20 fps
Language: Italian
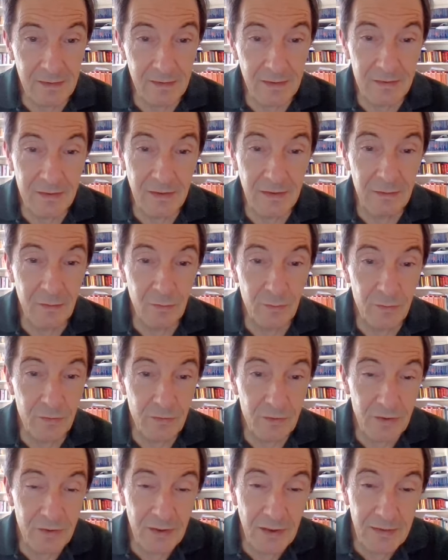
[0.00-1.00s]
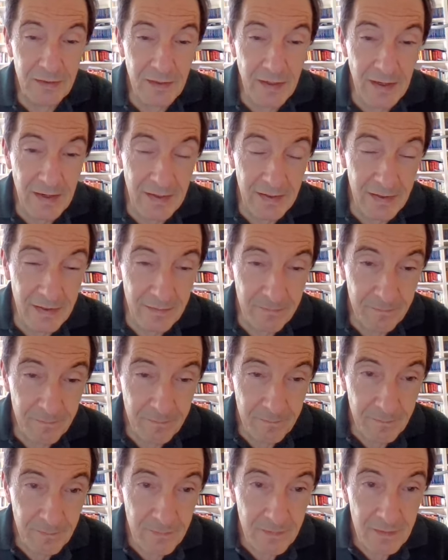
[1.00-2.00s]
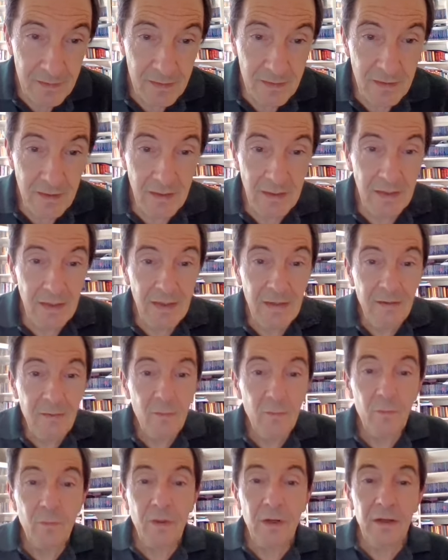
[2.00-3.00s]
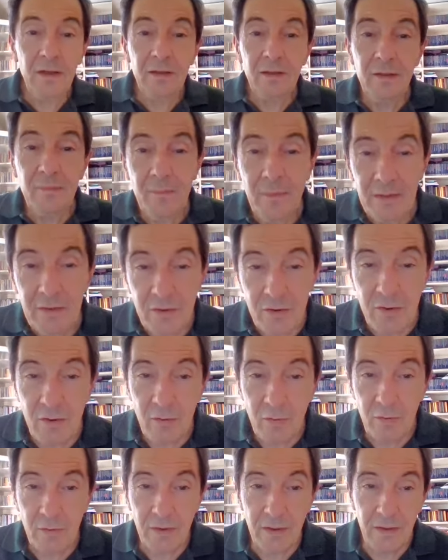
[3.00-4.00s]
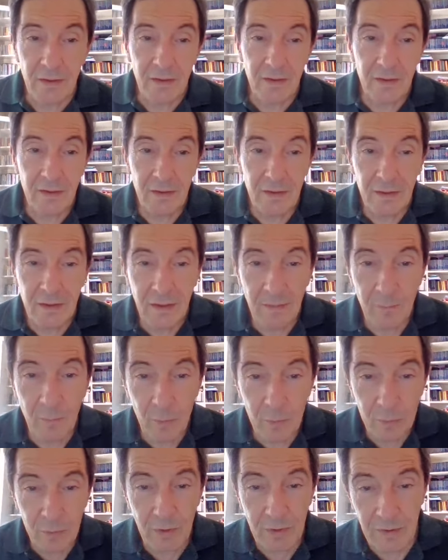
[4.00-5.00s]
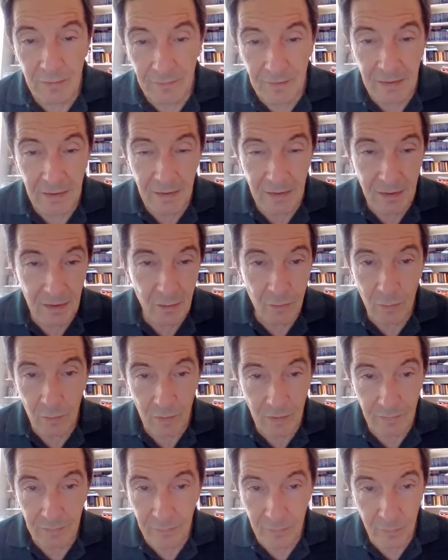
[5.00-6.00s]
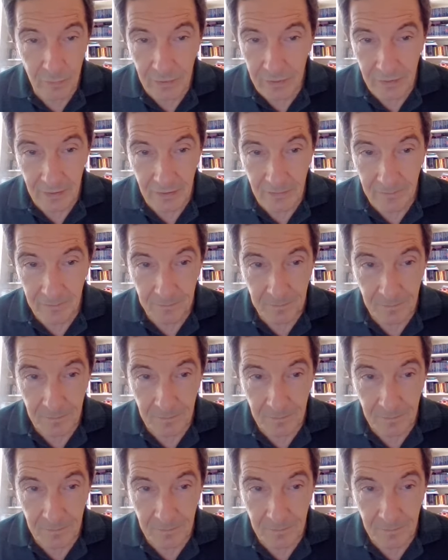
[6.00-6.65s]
lasciandosi andare a una dimensione che ha molto a che vedere con la follia.